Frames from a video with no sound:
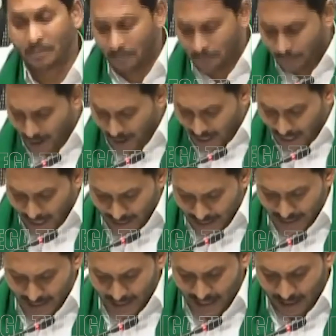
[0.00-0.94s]

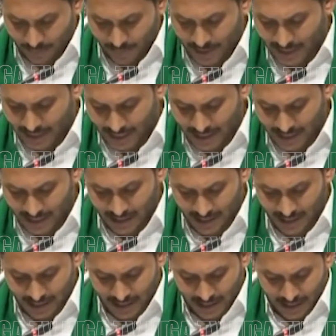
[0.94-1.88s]
బకాయిలుగా పెట్టి
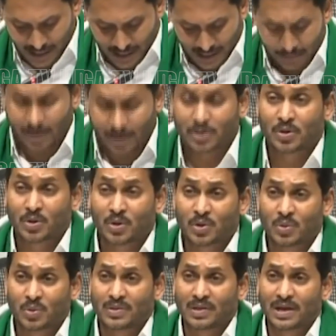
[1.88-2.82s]

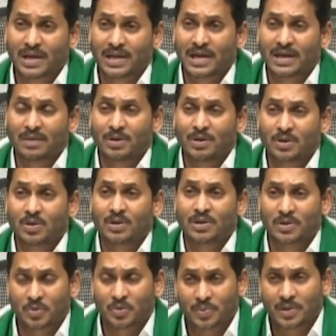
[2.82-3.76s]
పదకొండు వందల ఎనభై
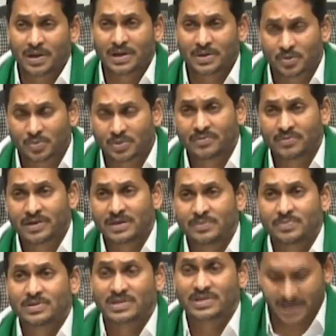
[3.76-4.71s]
కోట్ల రూపాయలు టు బి వెరీ
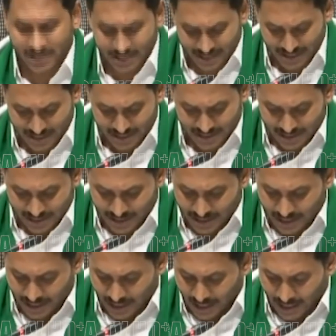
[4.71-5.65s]
ప్రిసైజ్
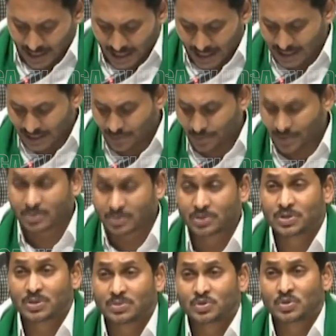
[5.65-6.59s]
గత
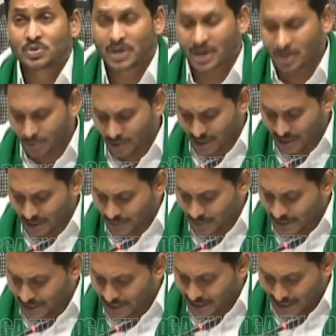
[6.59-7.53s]
ప్రభుత్వం సున్నా వడ్డీ
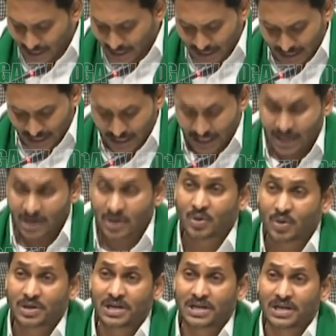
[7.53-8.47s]
పథకం కింద
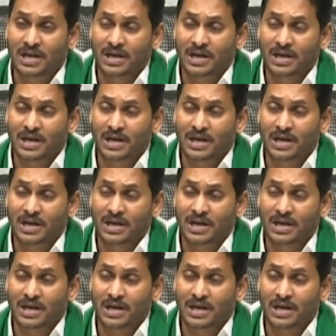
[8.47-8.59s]
ఎగ్గొట్టిన